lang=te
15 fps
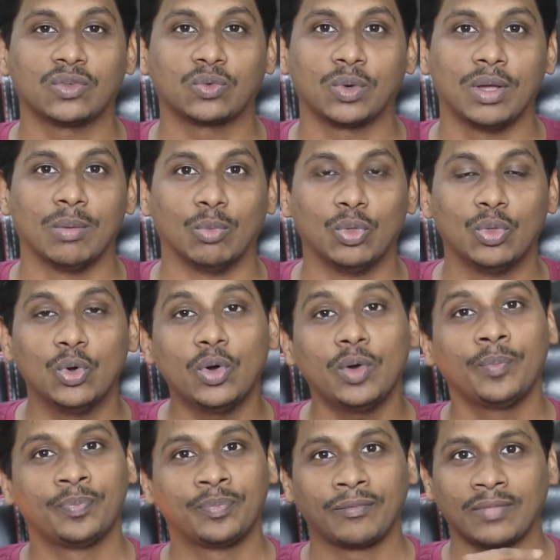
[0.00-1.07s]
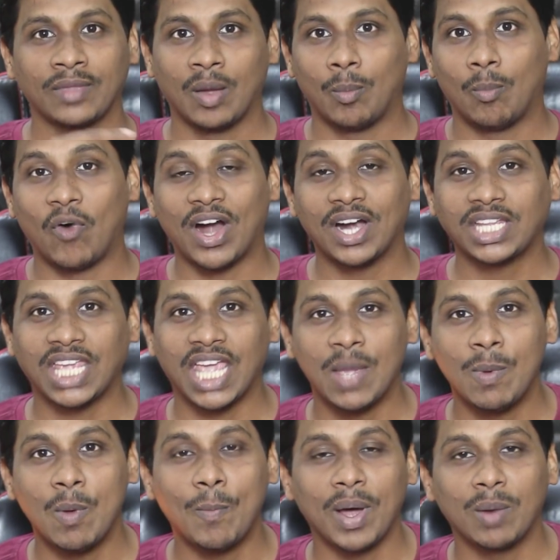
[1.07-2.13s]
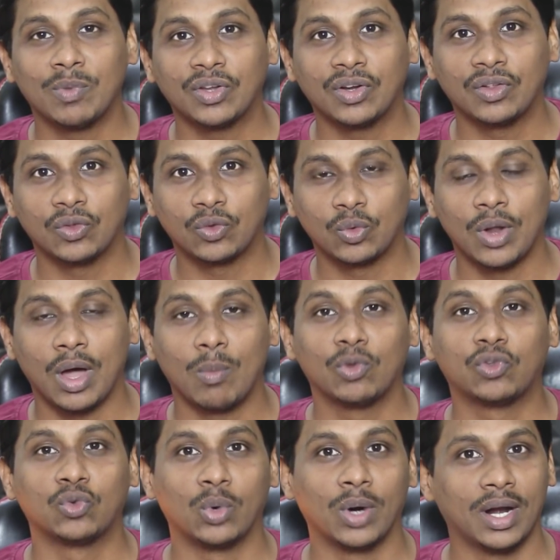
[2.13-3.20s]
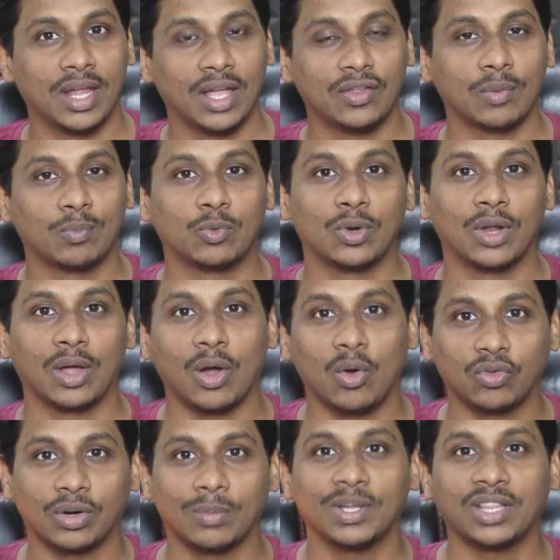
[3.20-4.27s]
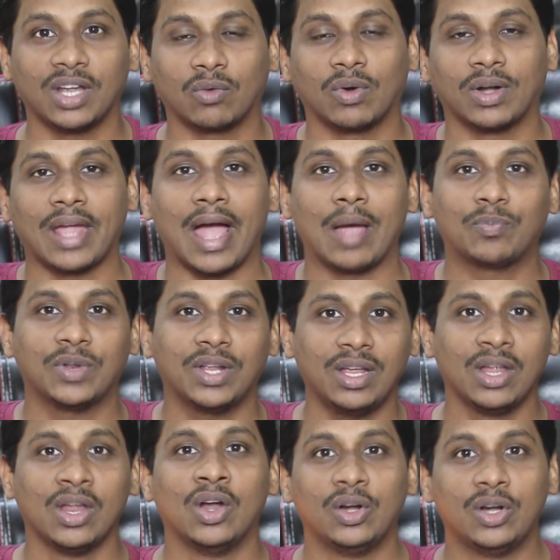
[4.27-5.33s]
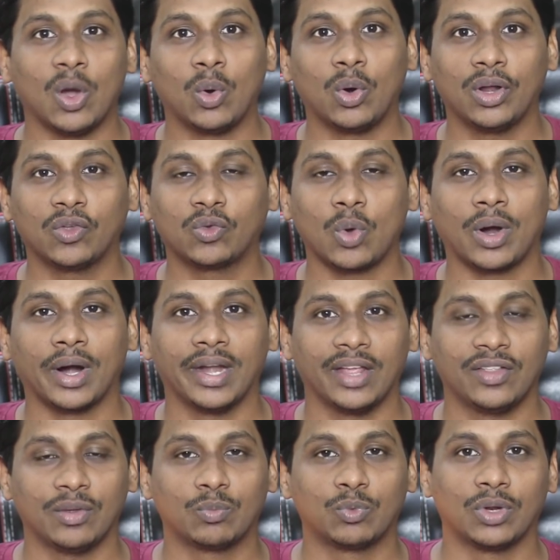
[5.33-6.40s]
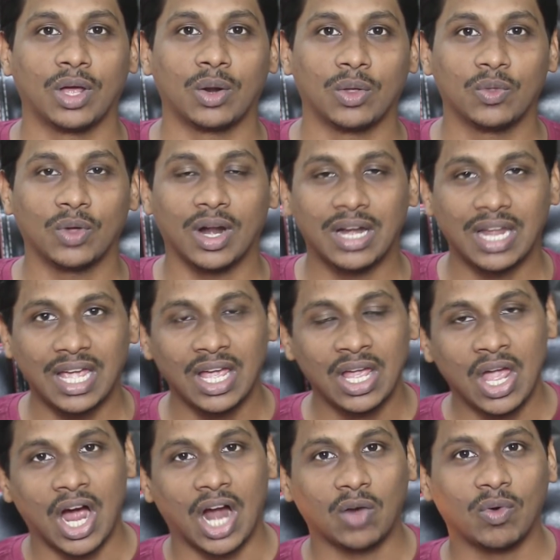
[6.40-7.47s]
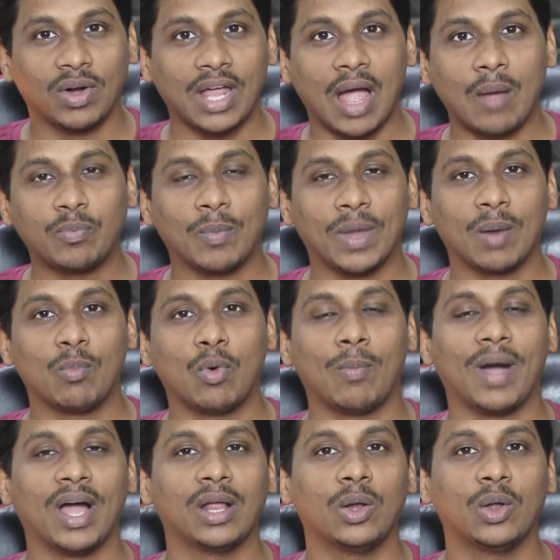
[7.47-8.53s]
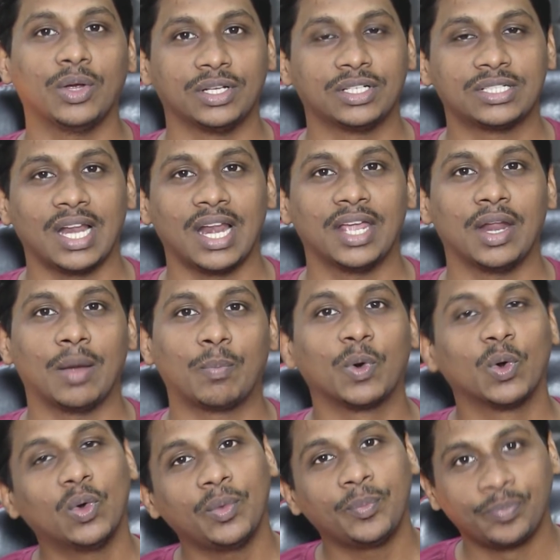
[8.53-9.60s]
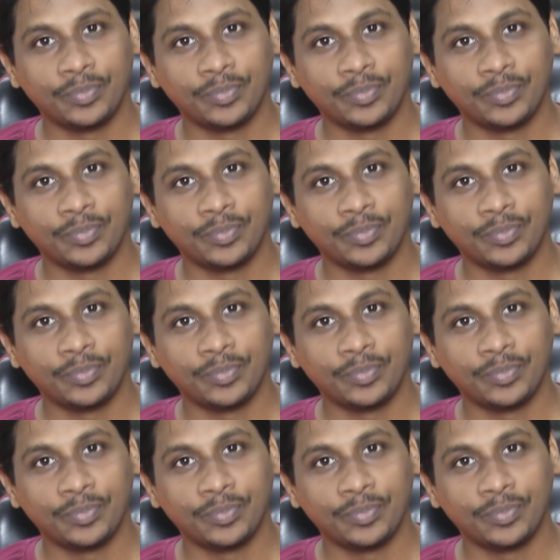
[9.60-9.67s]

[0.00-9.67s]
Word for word: చేసుకునే ముందు వాటికి ఏమేమి పర్మిషన్స్ ఇస్తున్నామో చూడండి అని చెప్తున్నారు అవసరమైతే అటువంటి యాప్స్ని డౌన్లోడ్ చేసుకోకండి అని చెప్తున్నారు ఎందుకంటే అటువంటి యాప్స్ మన మొబైల్లో ఇన్స్టాల్ అయినప్పుడు